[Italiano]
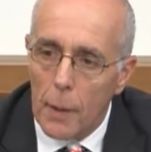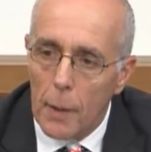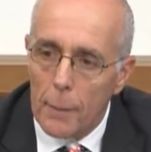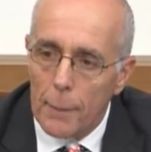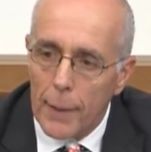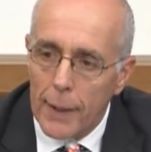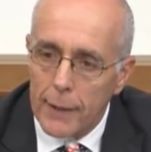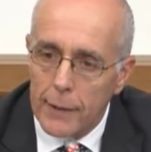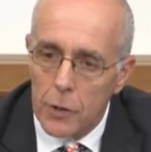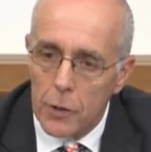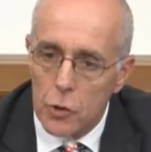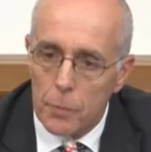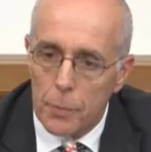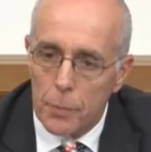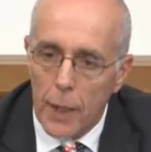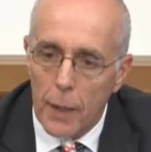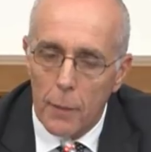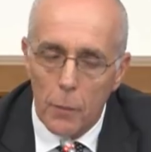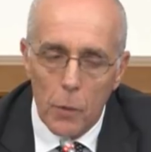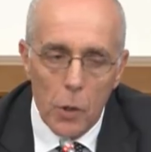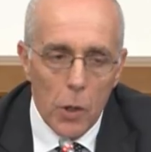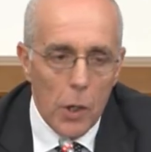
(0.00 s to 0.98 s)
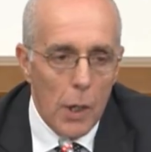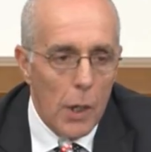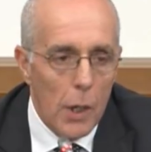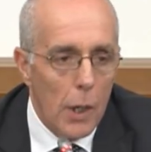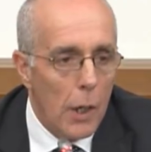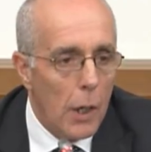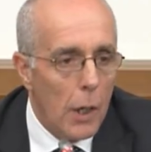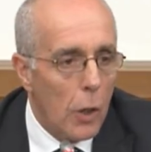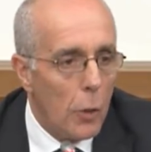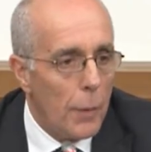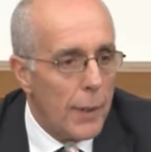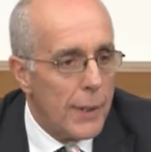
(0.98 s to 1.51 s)
ma partecipiamo
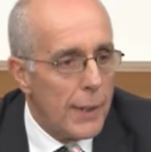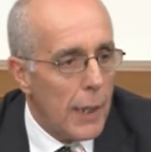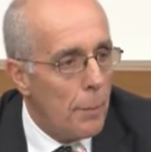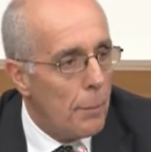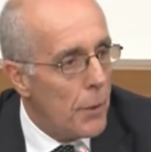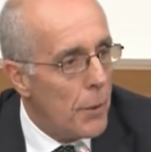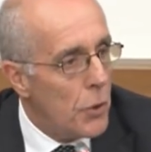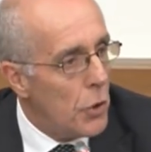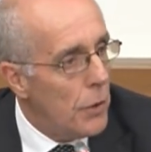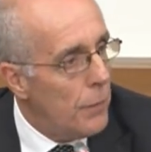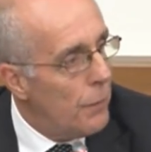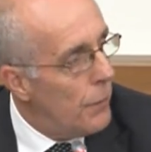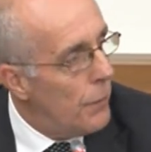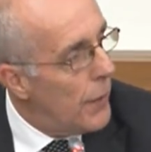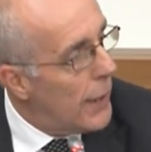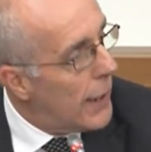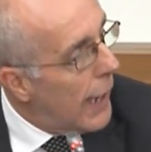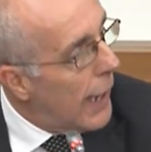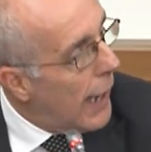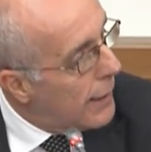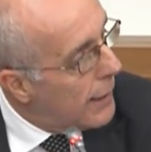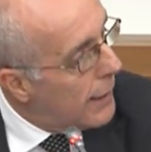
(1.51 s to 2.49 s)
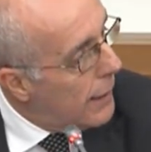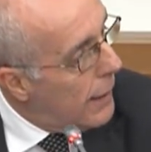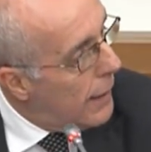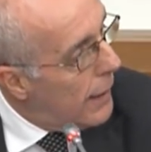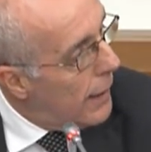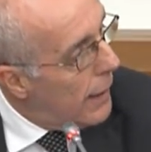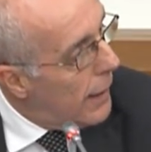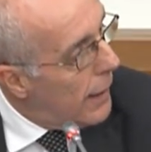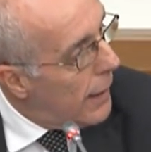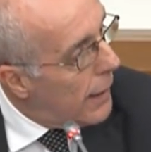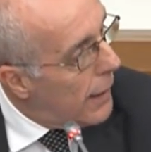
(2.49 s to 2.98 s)
come semplici invitati,